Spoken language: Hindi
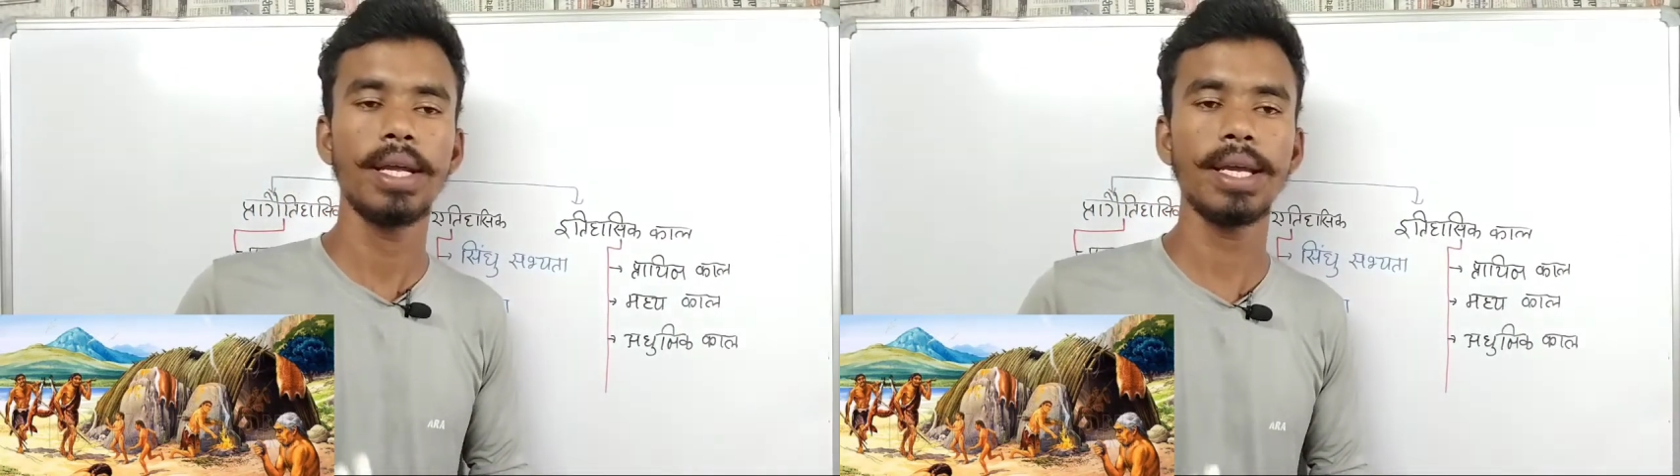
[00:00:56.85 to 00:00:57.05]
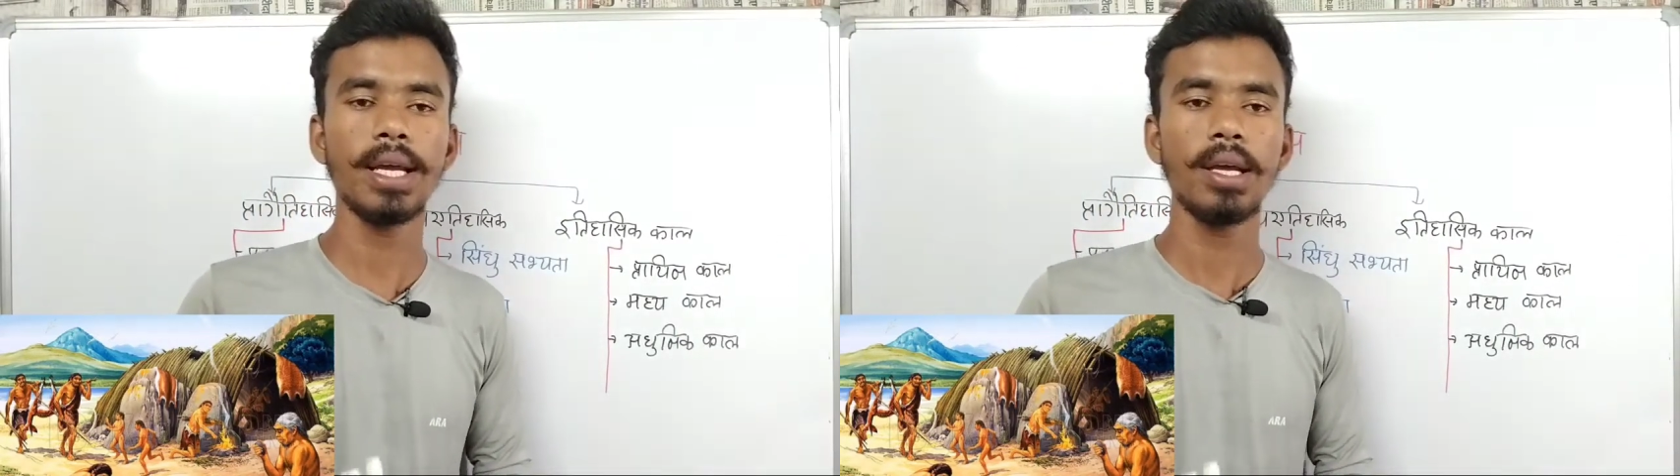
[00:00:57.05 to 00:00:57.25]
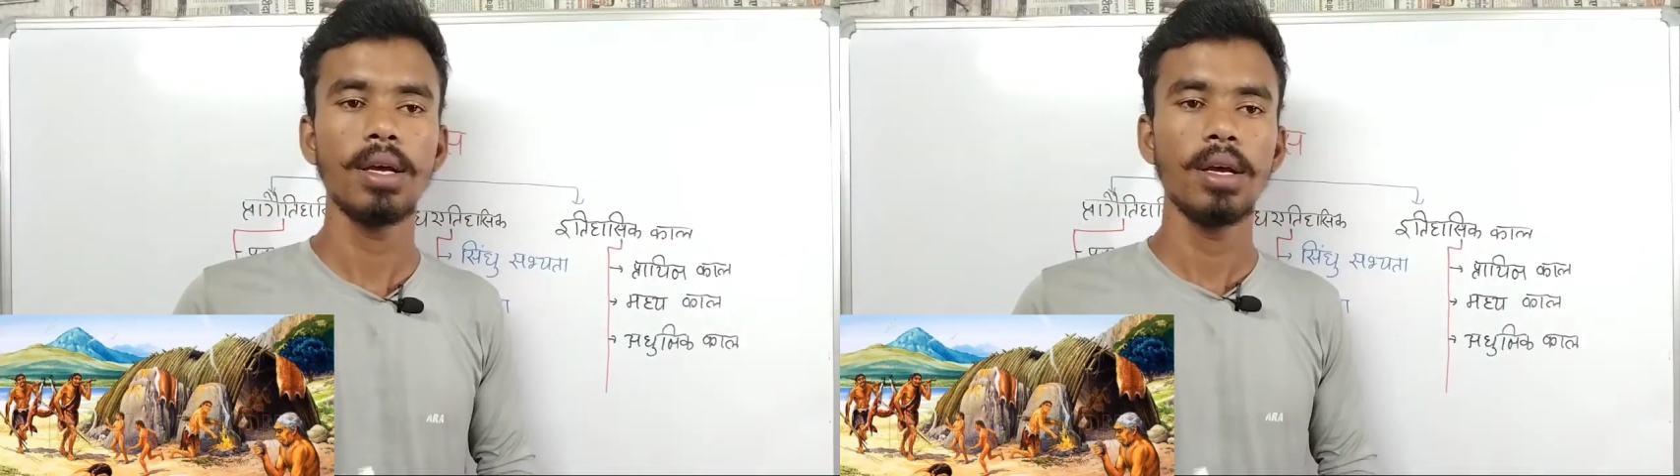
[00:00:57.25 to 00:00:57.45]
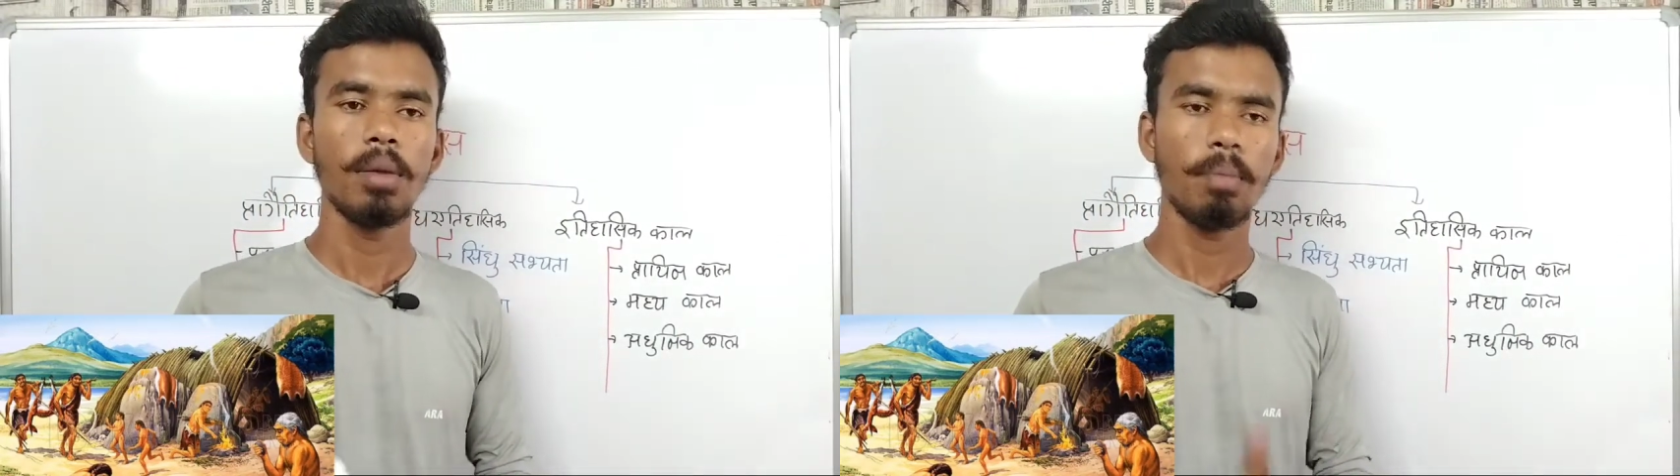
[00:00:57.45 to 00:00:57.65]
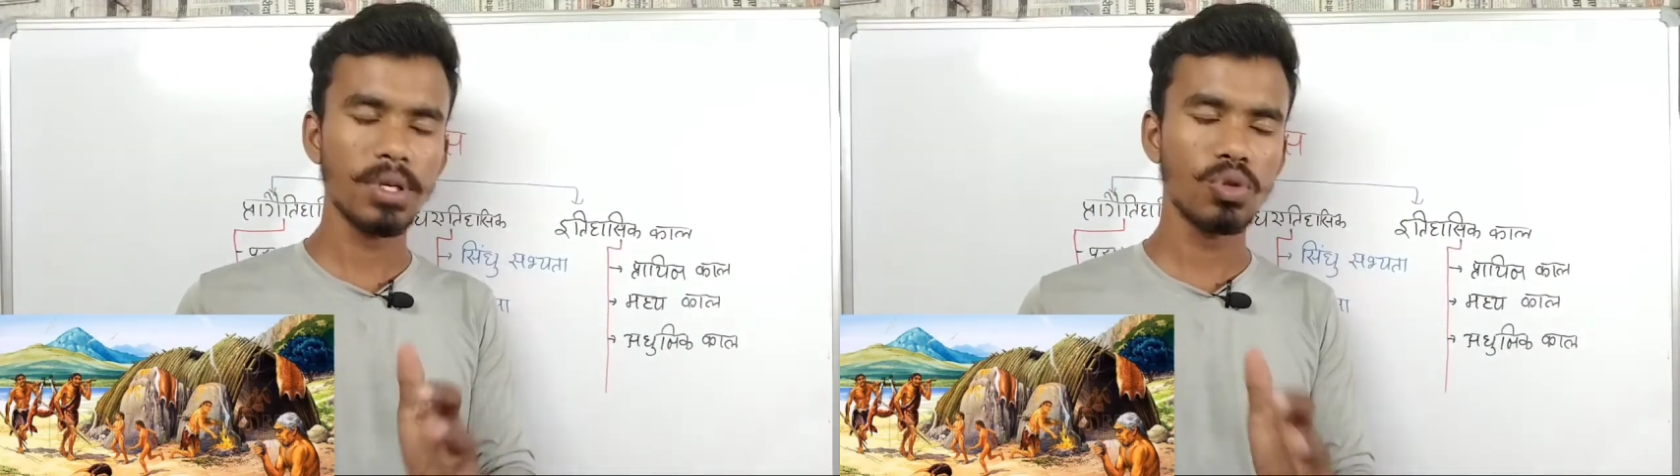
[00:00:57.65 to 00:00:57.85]
ठीक है
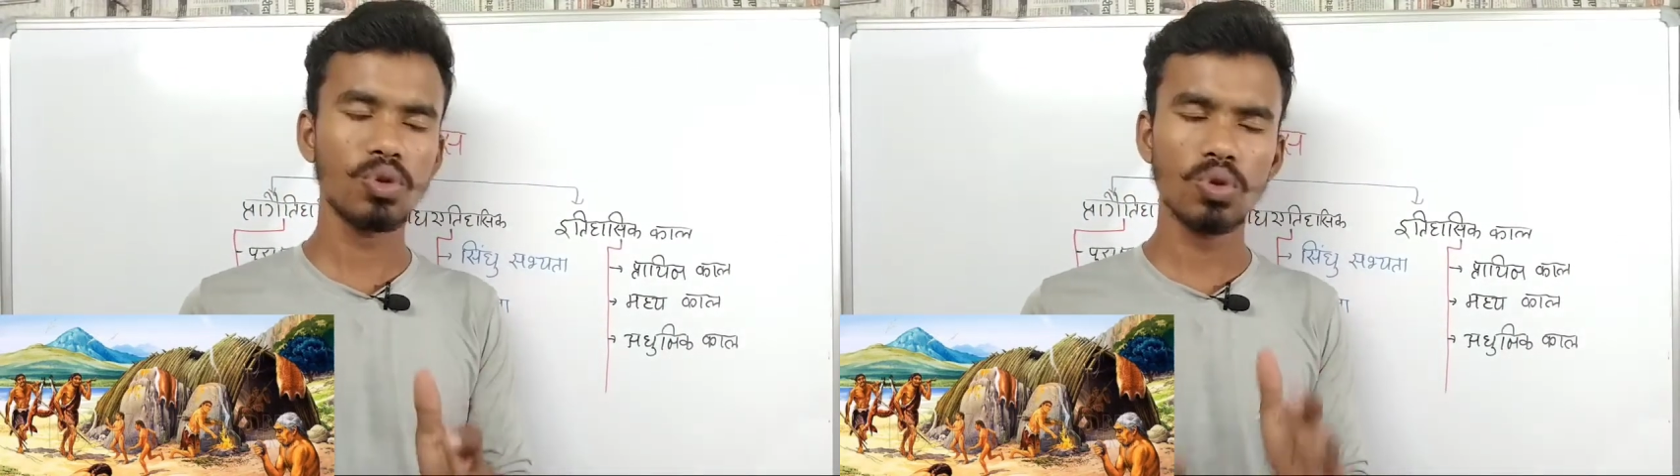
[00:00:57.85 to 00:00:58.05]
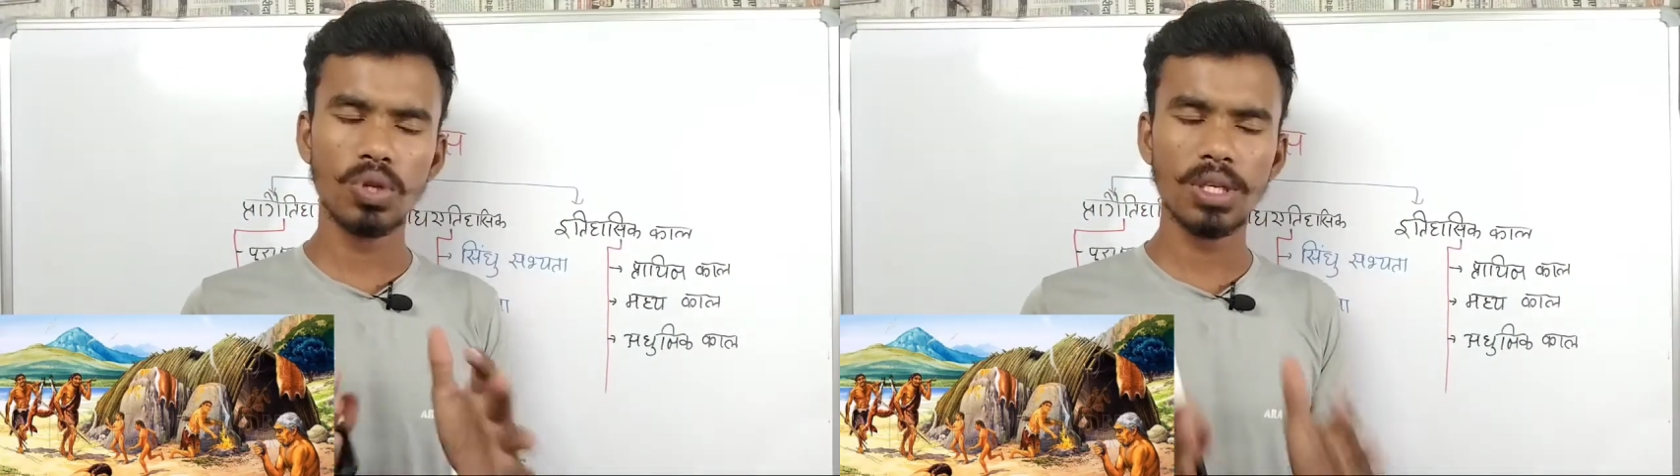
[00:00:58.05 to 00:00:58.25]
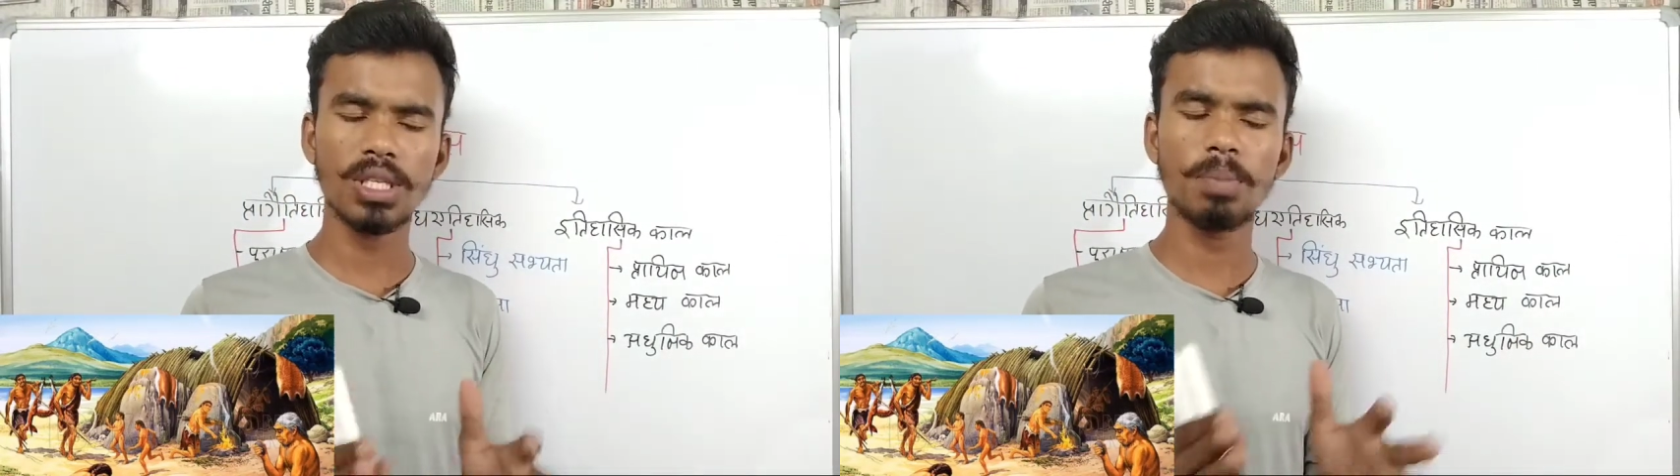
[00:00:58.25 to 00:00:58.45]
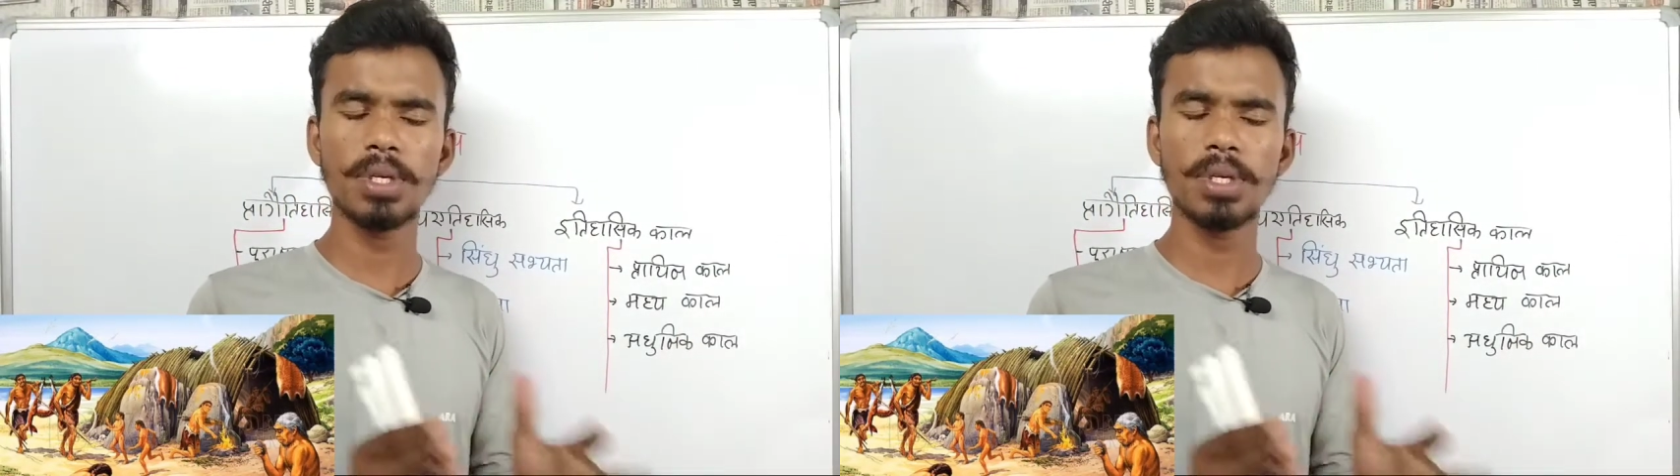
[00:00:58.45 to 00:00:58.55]
बस दोस्तों 10 से